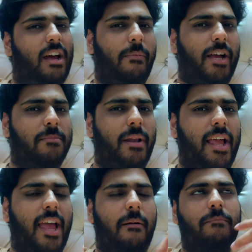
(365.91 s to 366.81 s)
अब गैस
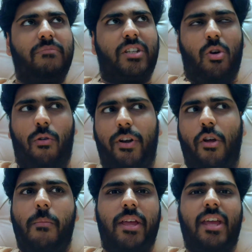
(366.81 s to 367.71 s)
मिलेंगे हम किसी और
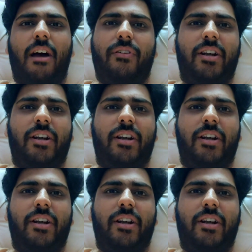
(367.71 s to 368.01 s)
वीडियो में या